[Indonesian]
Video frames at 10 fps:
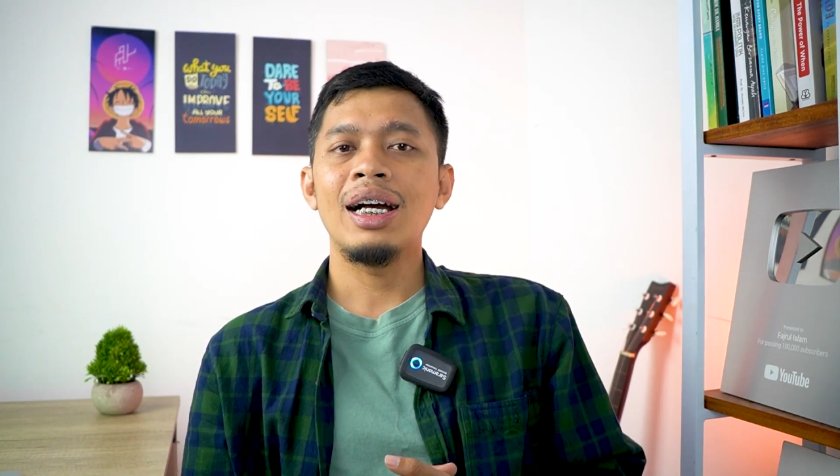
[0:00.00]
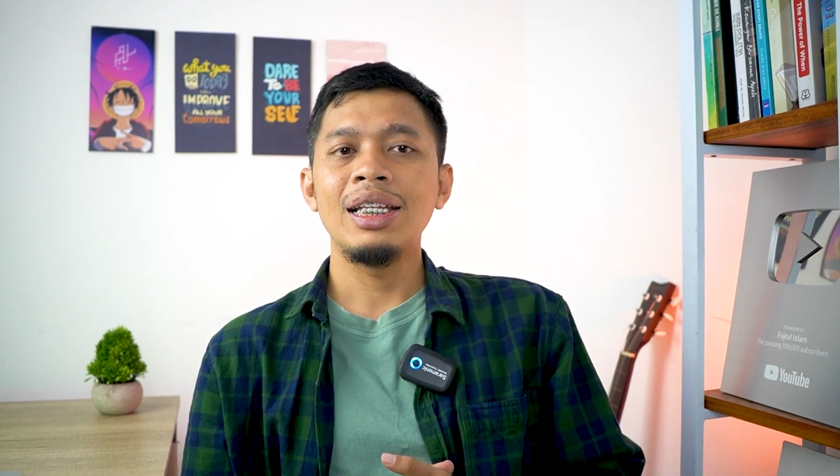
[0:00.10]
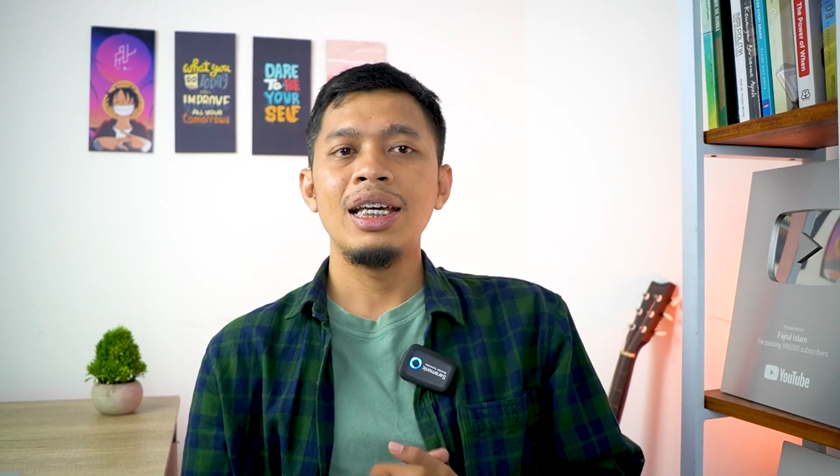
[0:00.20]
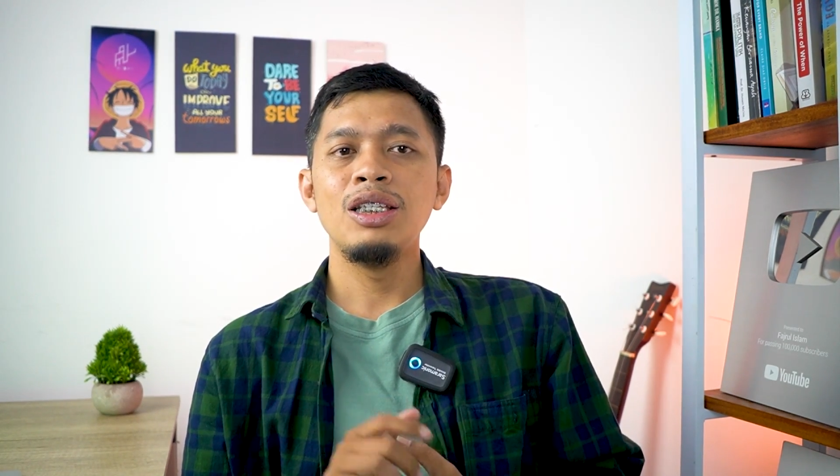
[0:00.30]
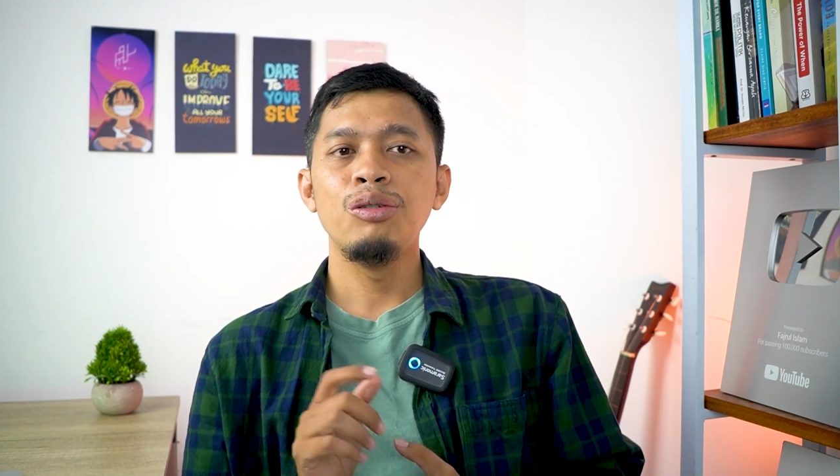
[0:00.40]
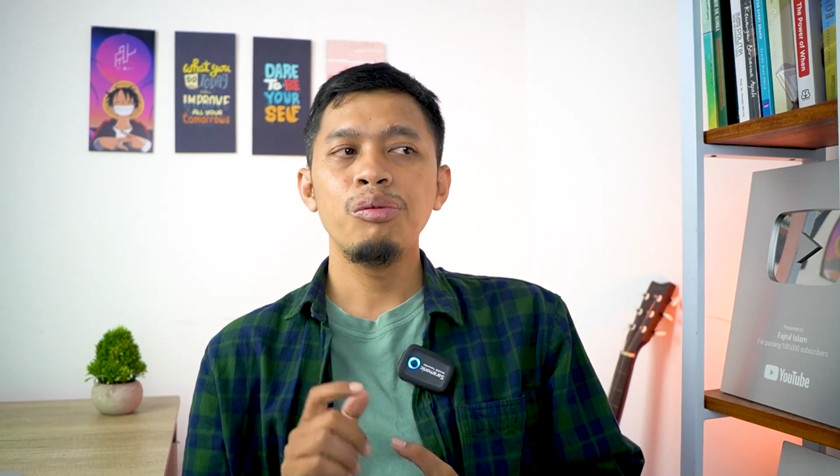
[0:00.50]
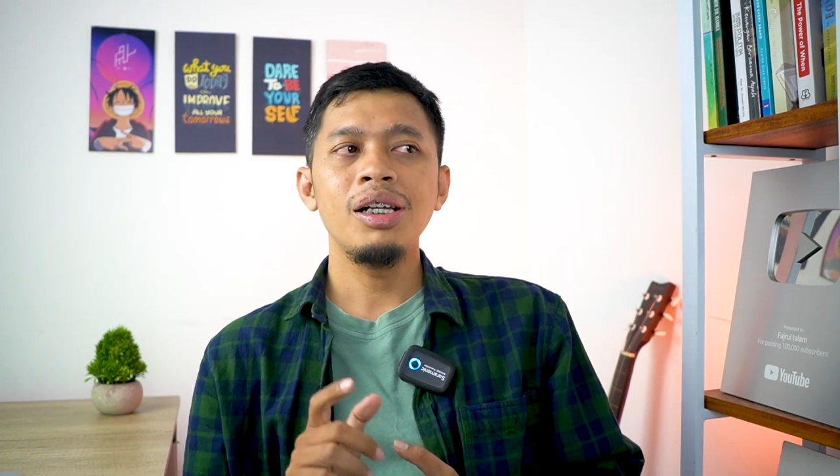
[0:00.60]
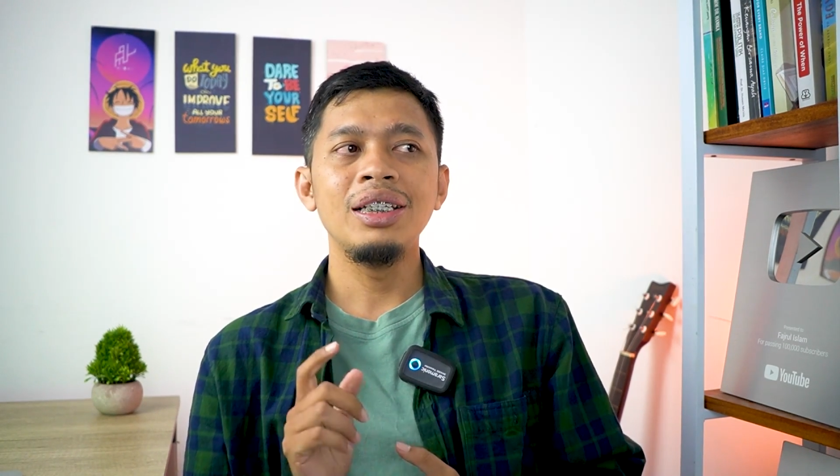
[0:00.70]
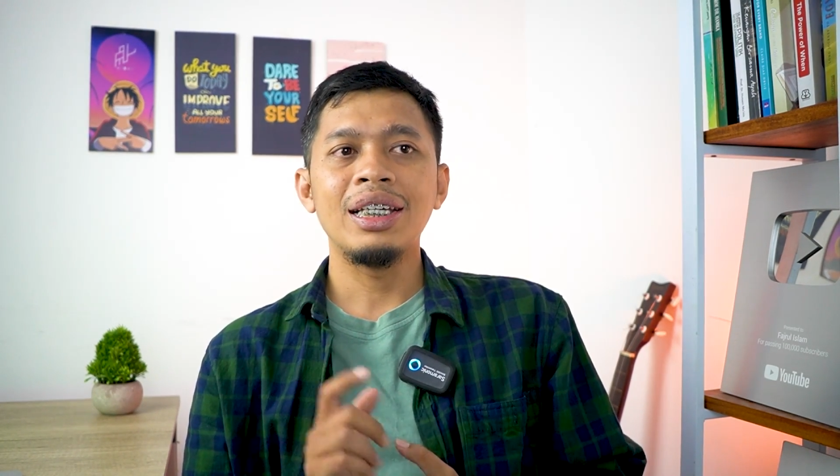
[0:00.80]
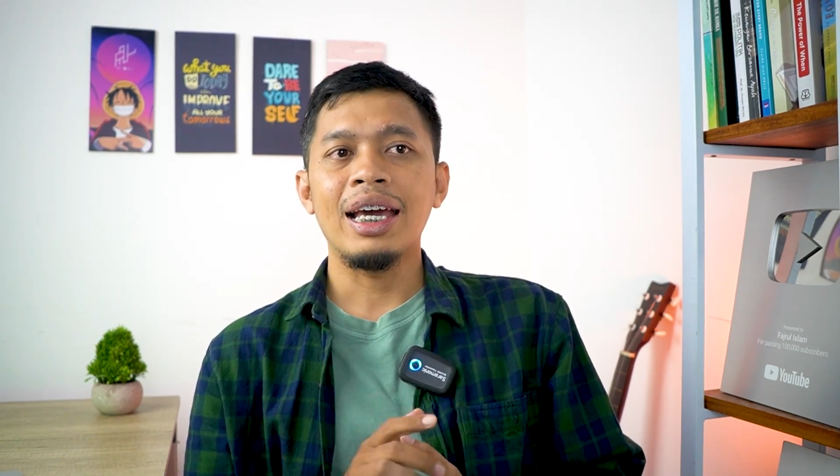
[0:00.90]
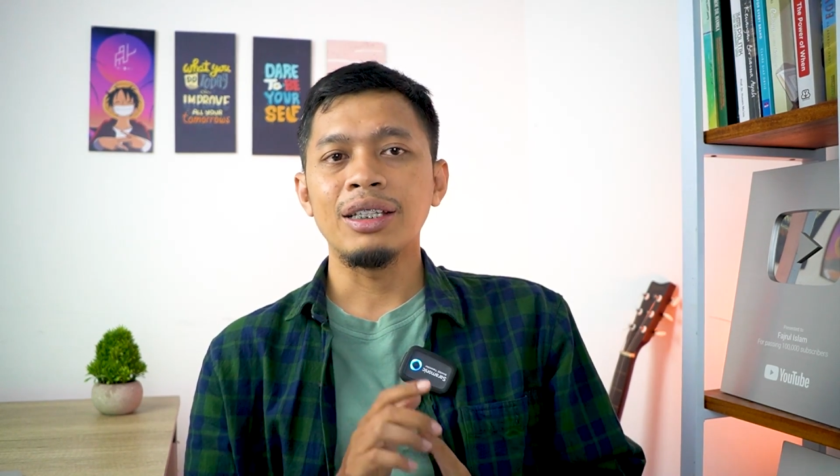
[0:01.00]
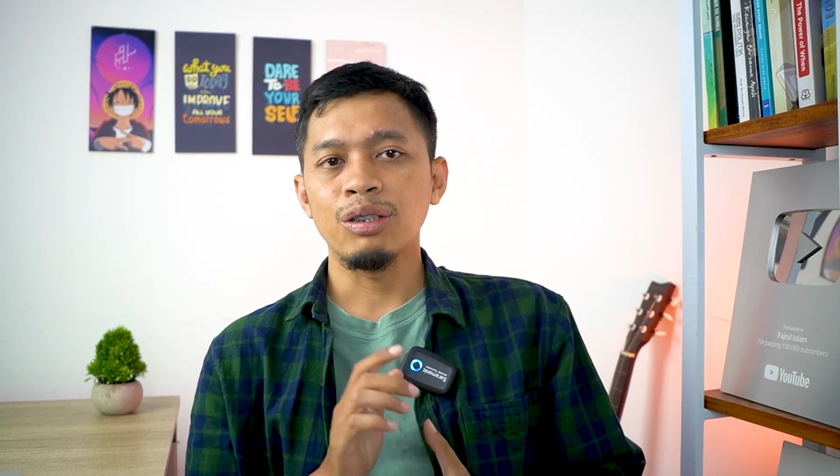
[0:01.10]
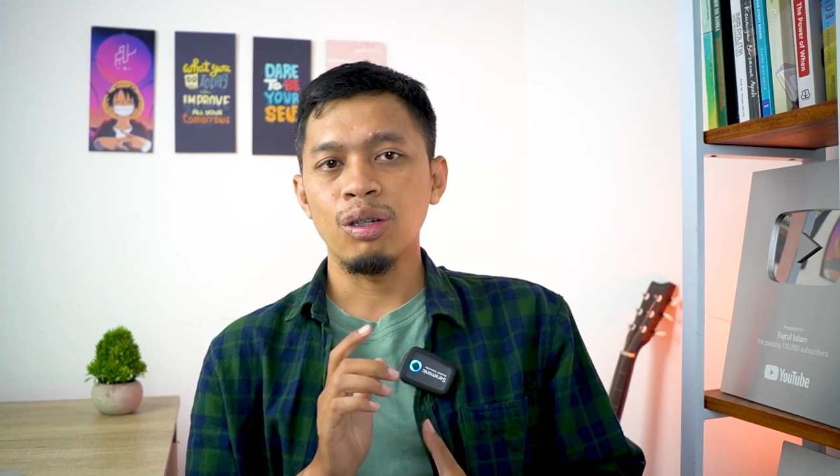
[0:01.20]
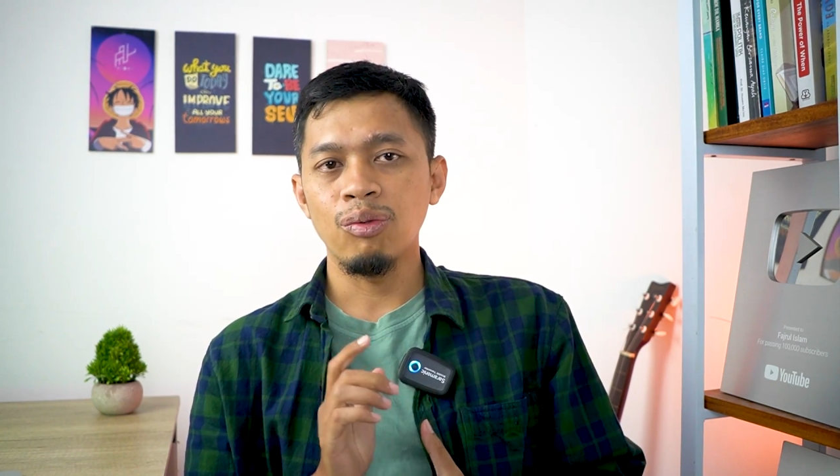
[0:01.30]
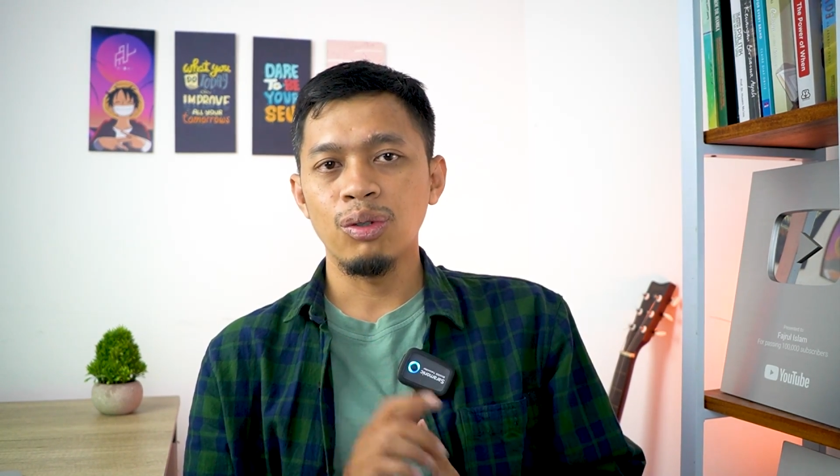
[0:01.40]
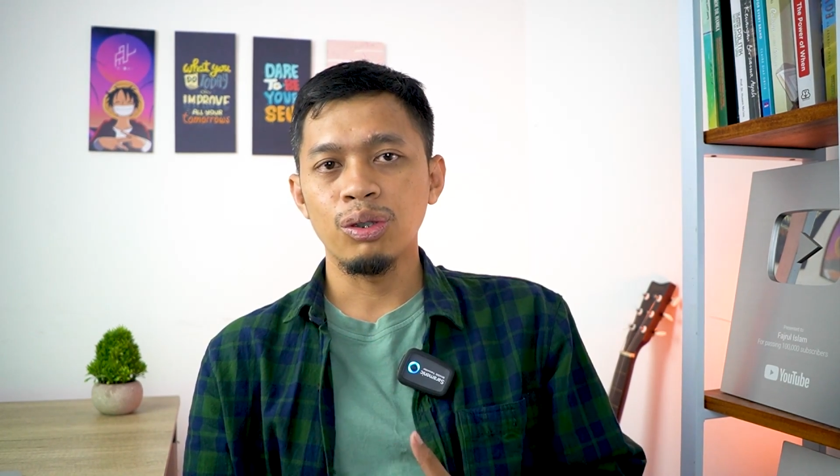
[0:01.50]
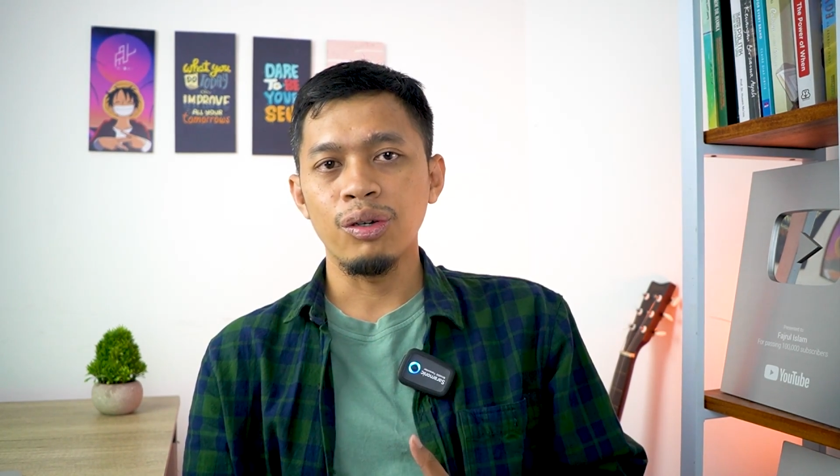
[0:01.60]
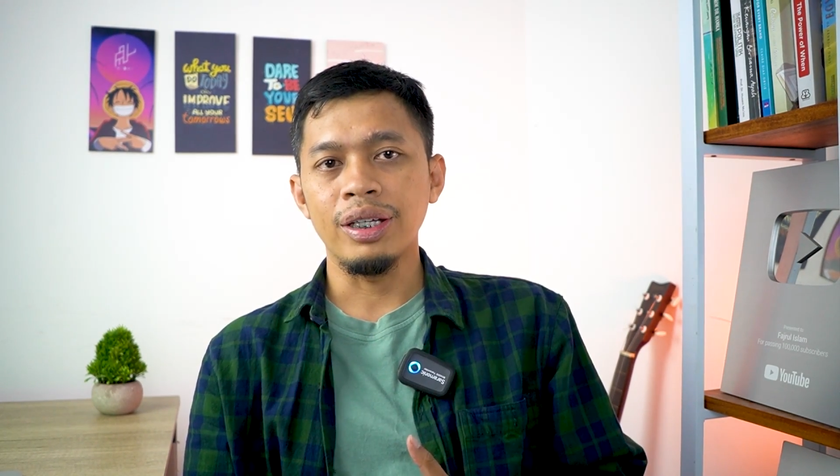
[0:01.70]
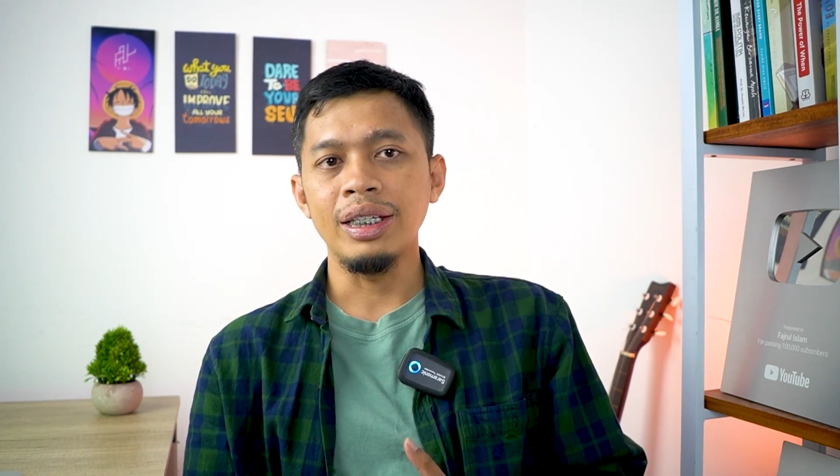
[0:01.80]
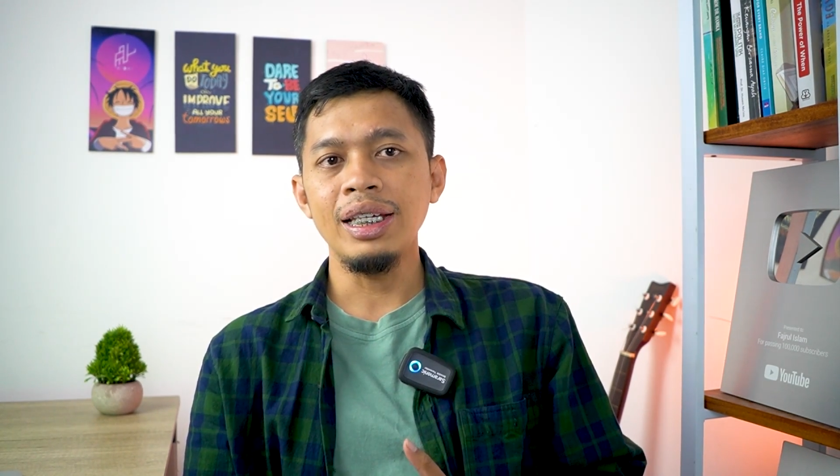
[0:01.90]
kalian jual di Ken Stock Foto
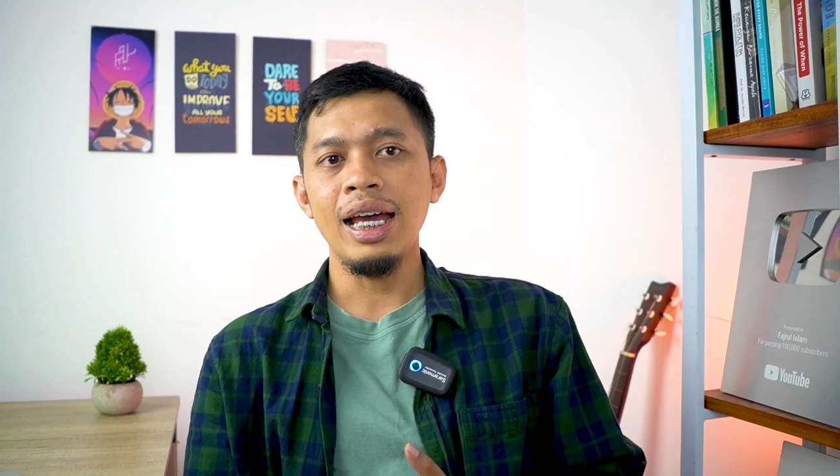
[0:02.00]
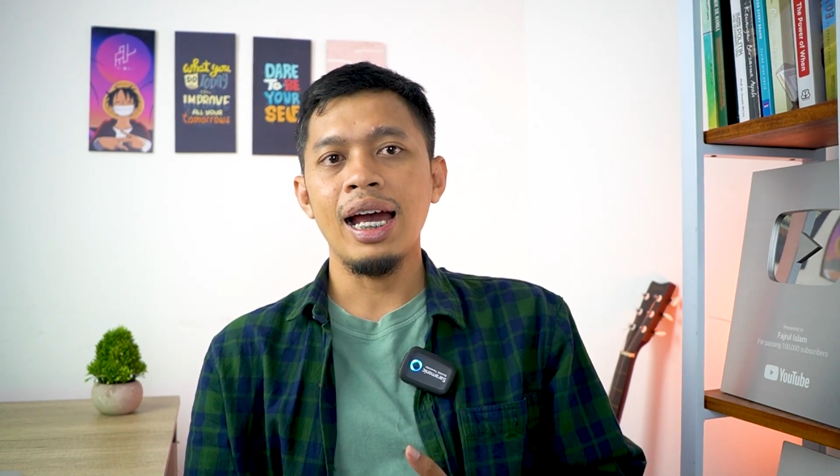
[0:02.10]
ini